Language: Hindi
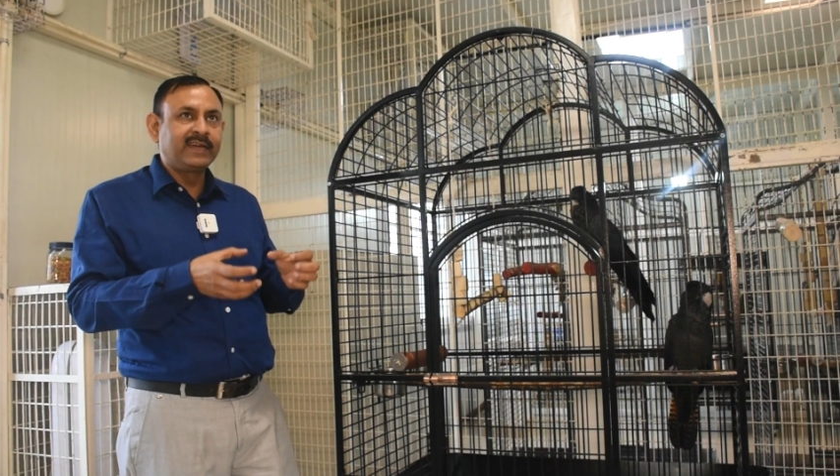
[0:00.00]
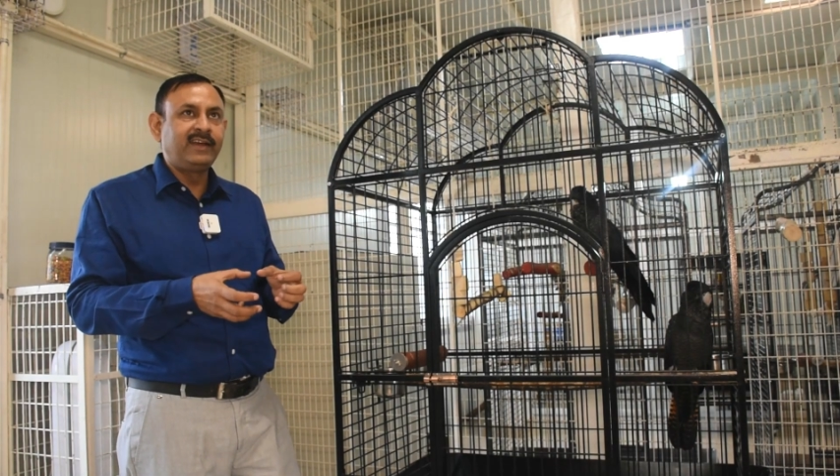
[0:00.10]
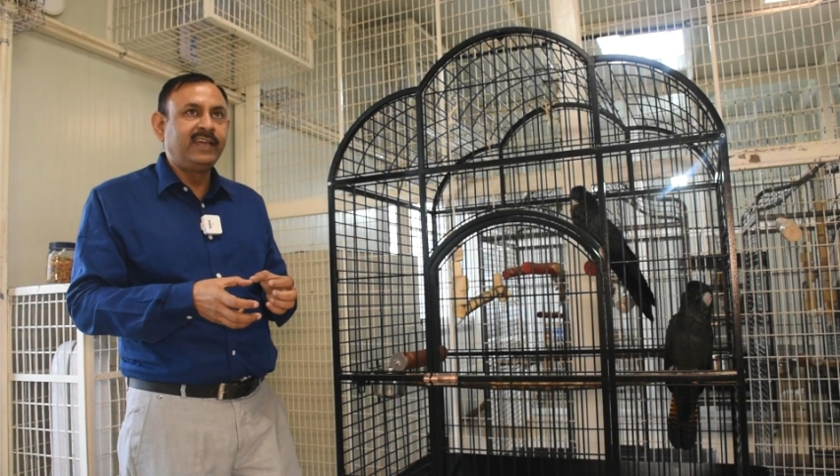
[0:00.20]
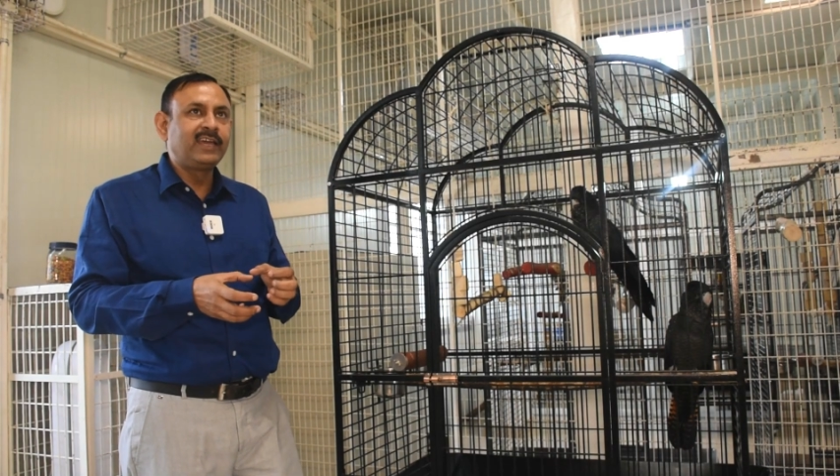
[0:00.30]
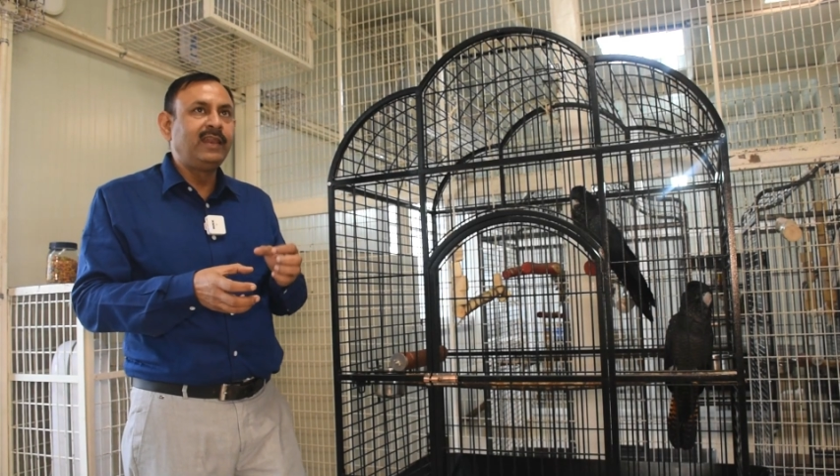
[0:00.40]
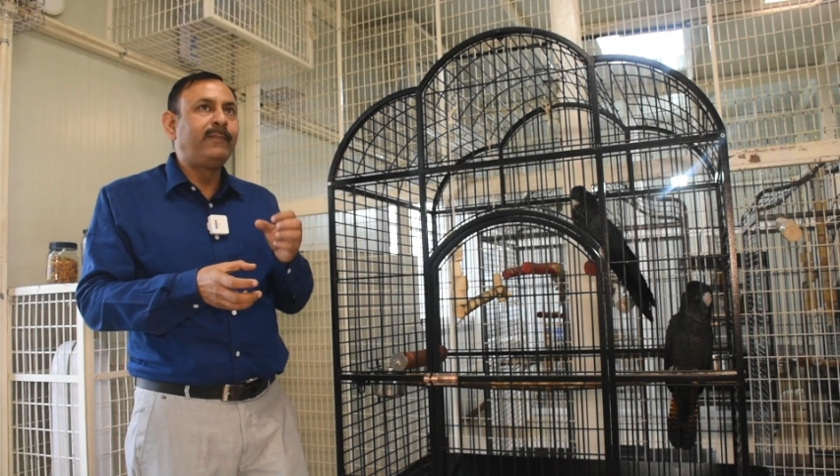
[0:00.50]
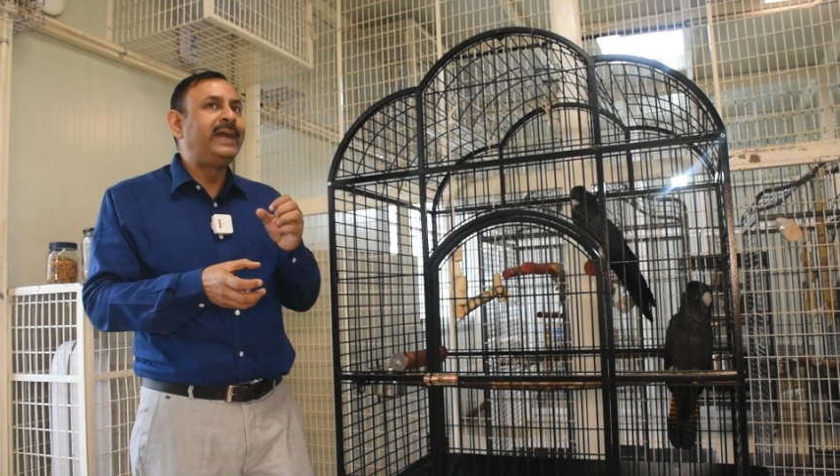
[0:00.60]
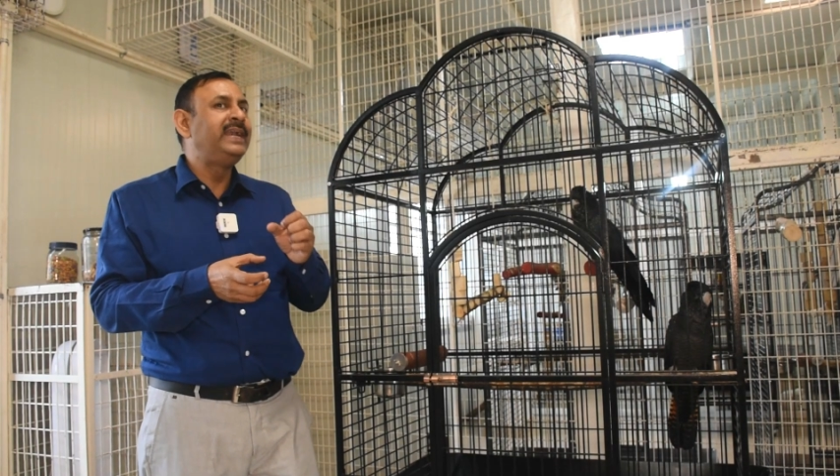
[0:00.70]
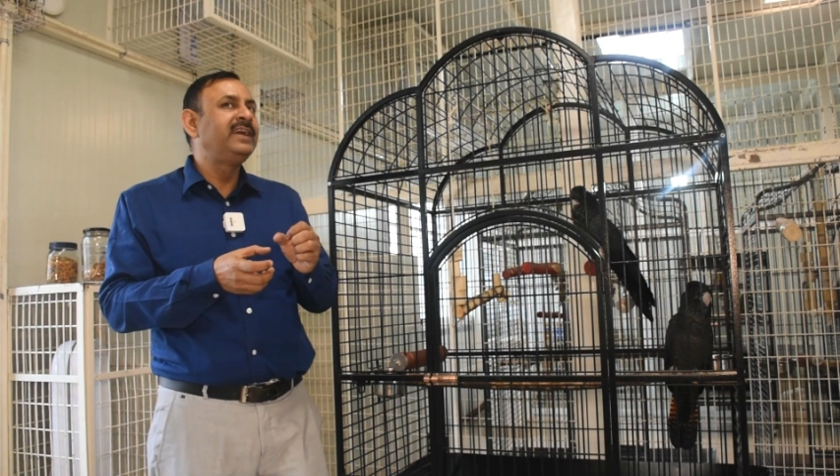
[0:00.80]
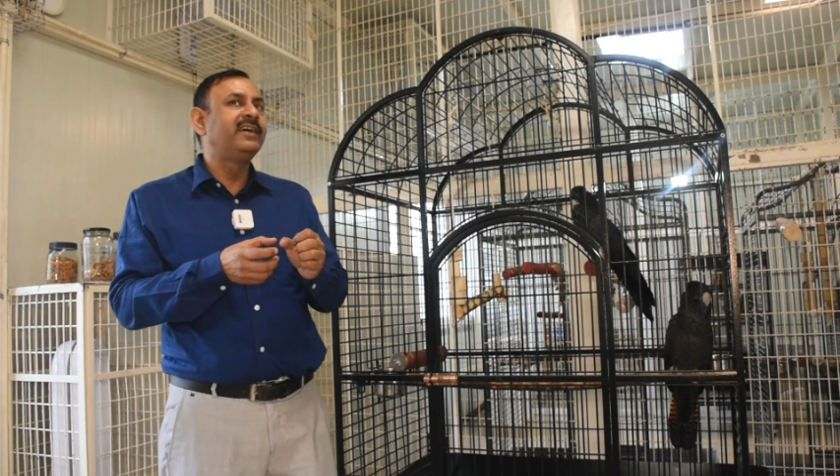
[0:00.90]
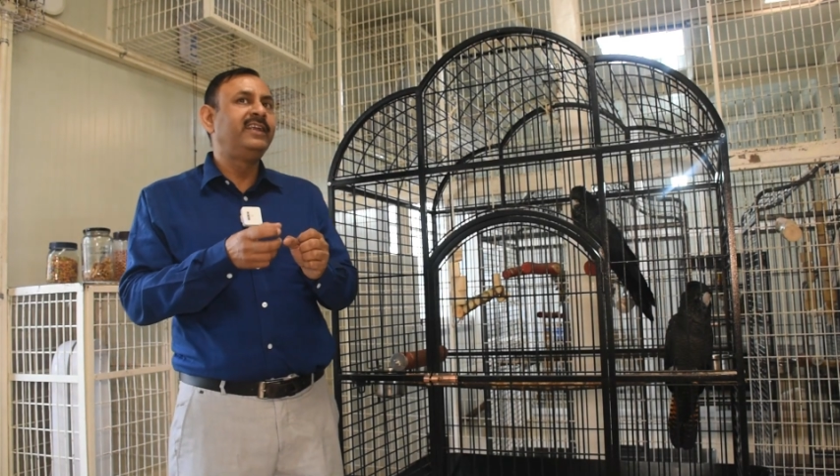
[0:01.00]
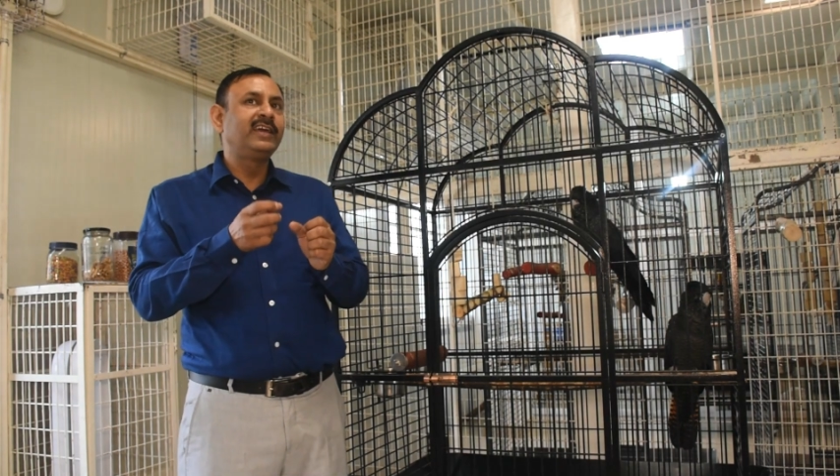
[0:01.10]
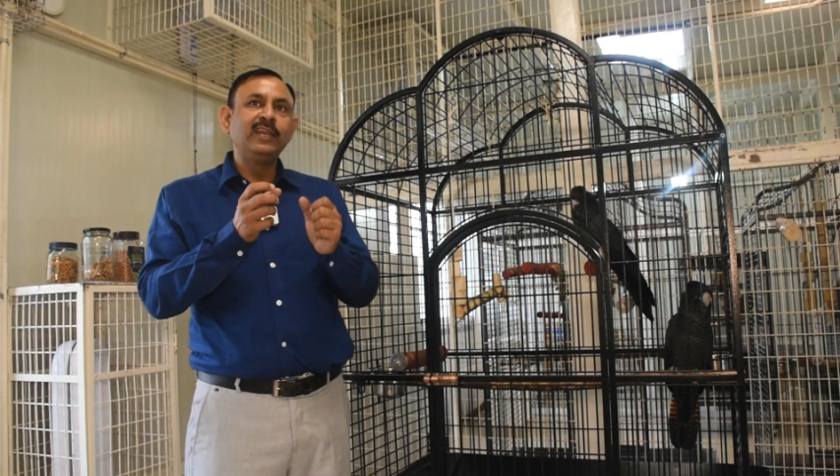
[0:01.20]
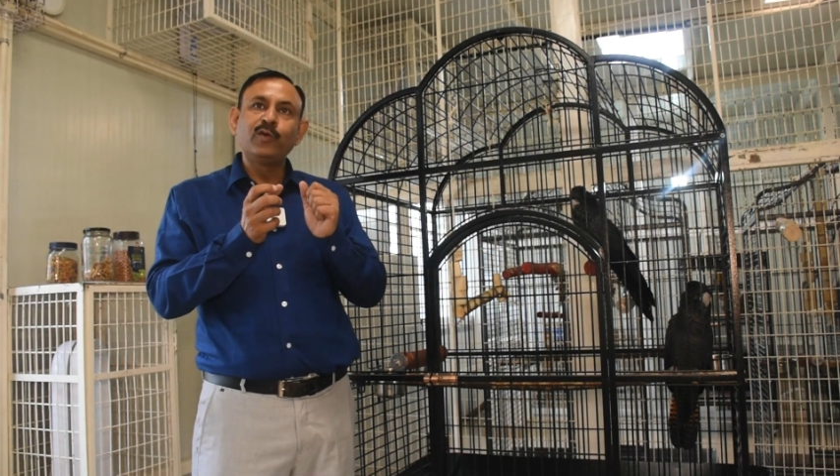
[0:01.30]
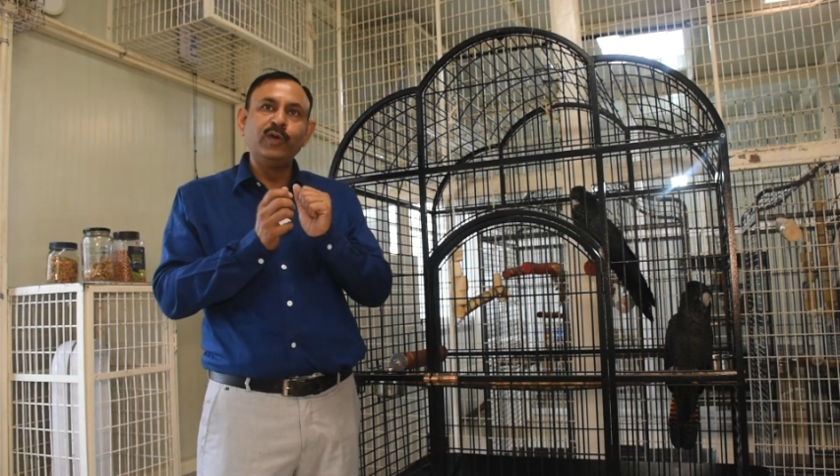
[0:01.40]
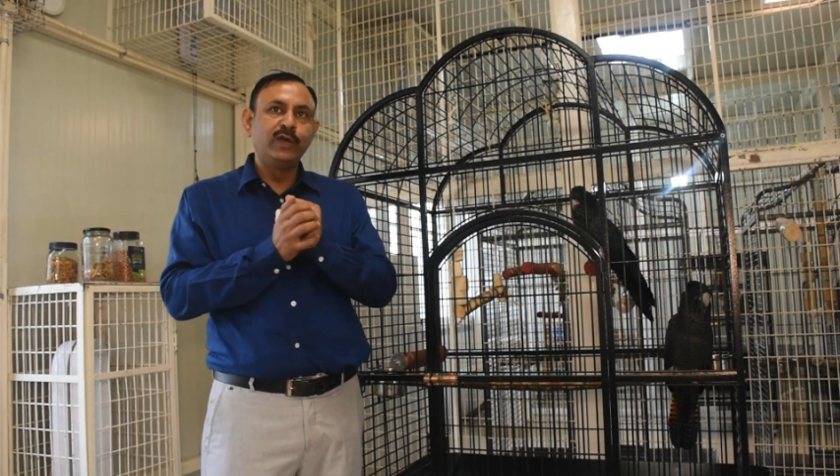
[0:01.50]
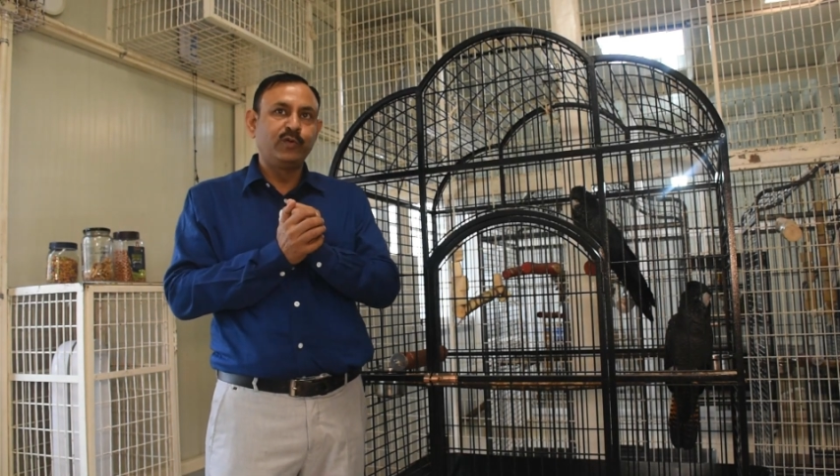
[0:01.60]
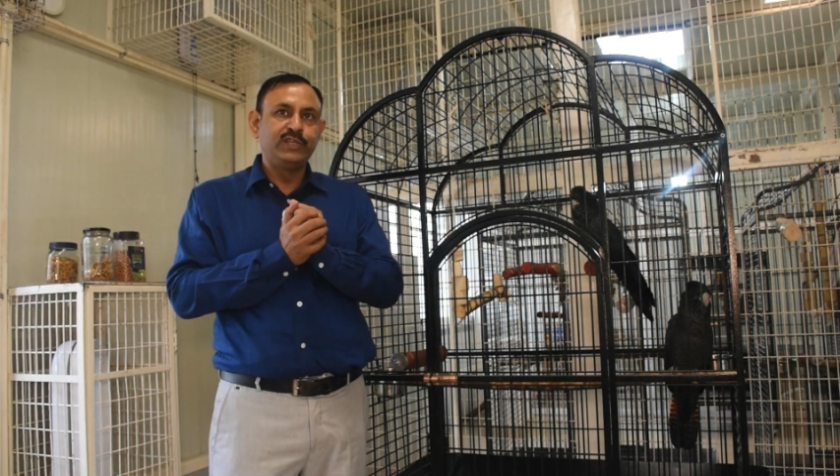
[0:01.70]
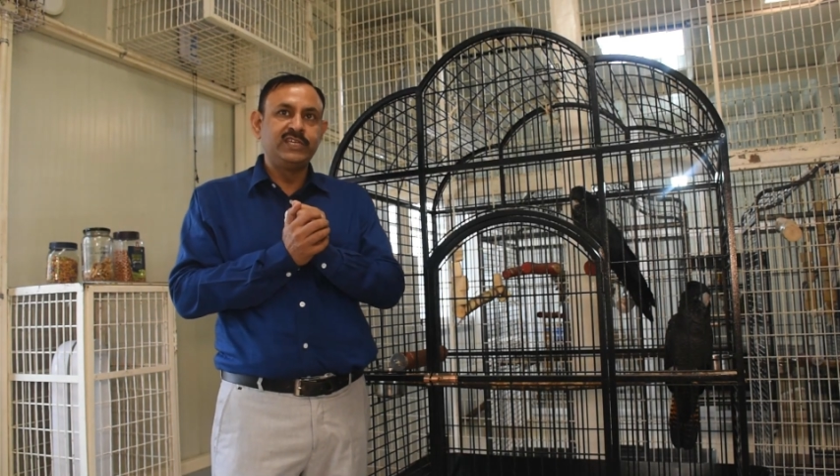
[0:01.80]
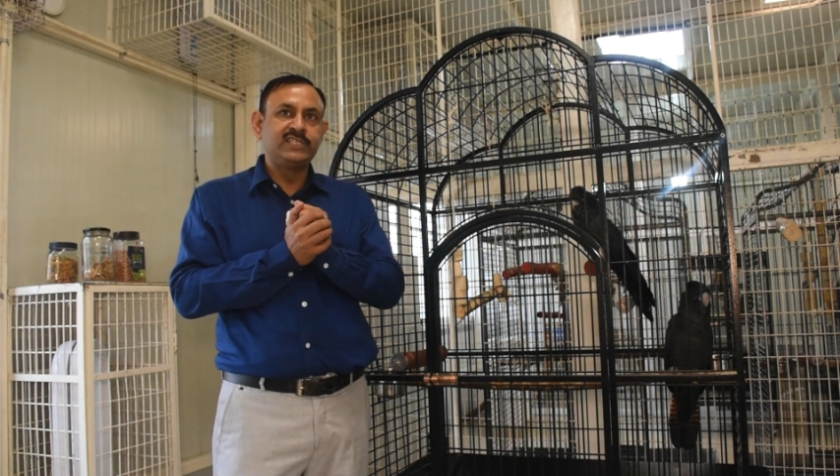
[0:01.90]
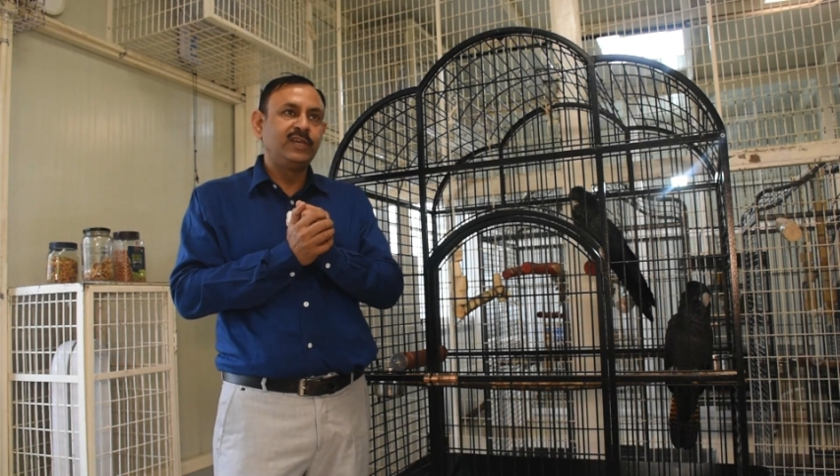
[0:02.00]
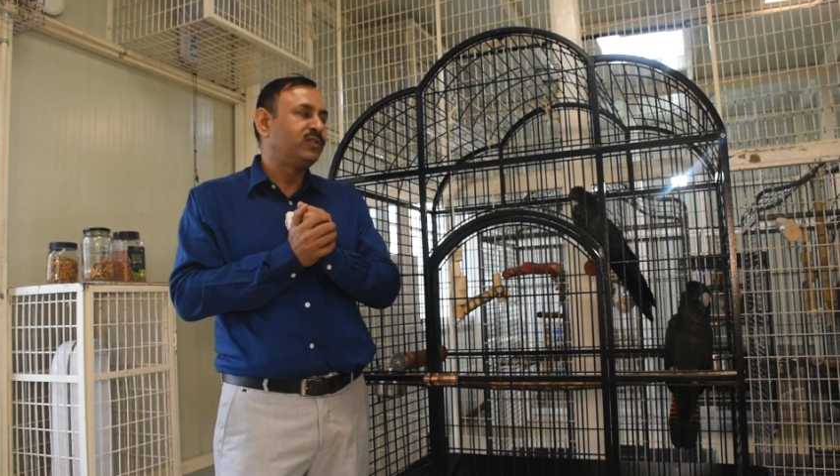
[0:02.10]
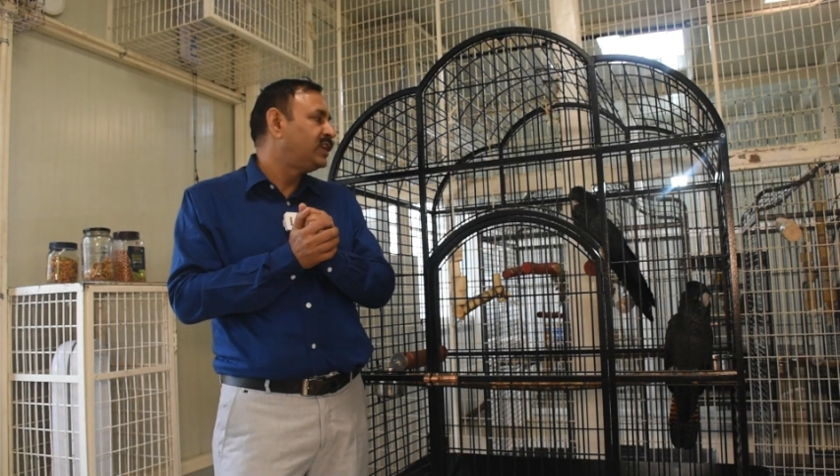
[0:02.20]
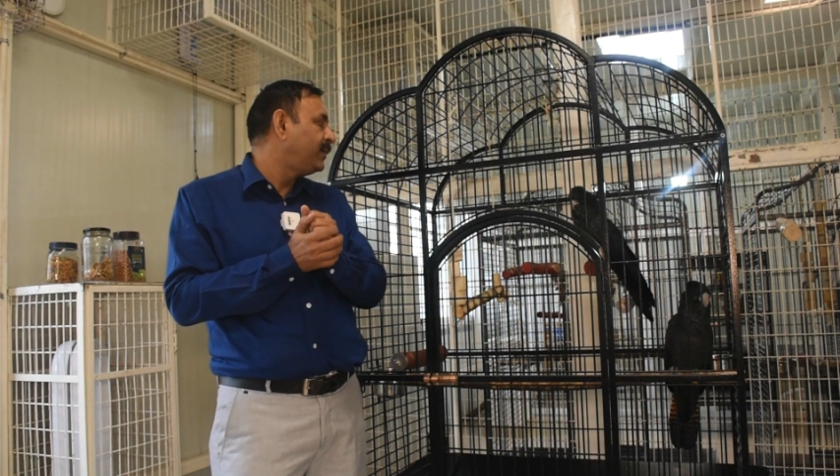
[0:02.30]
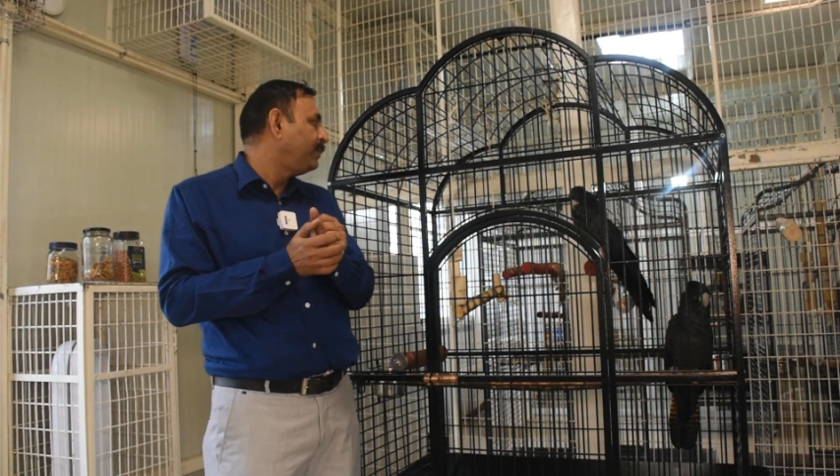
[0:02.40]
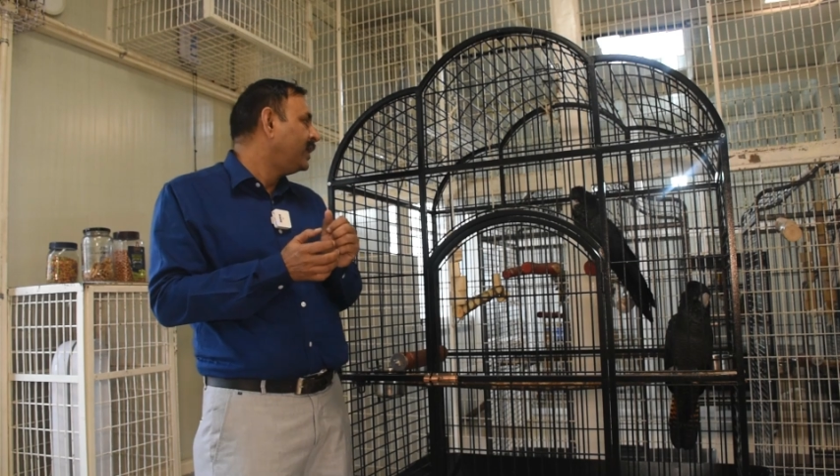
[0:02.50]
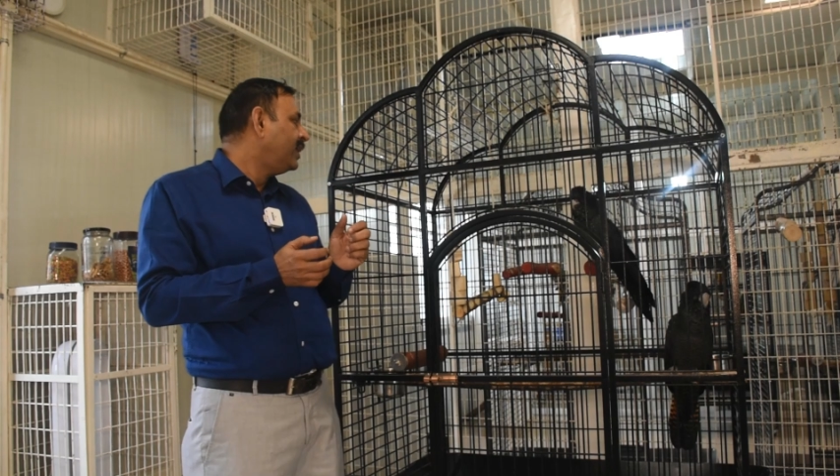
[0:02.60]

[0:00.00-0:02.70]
करने के लिए बाइटिंग करने के लिए कोई ना कोई चीज़ चाहिए होती है